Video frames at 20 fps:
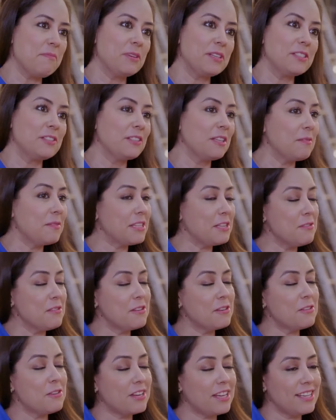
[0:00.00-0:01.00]
Pues yo también tengo
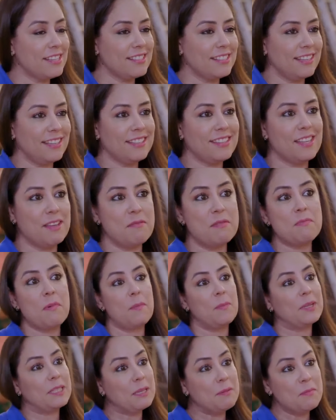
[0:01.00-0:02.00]
algo que decirte, mi
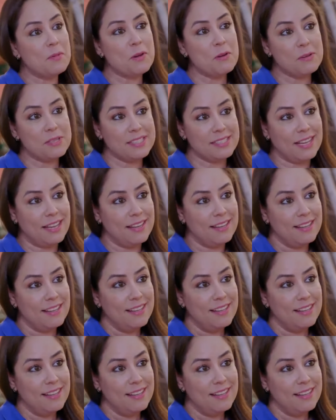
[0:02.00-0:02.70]
papá tampoco está.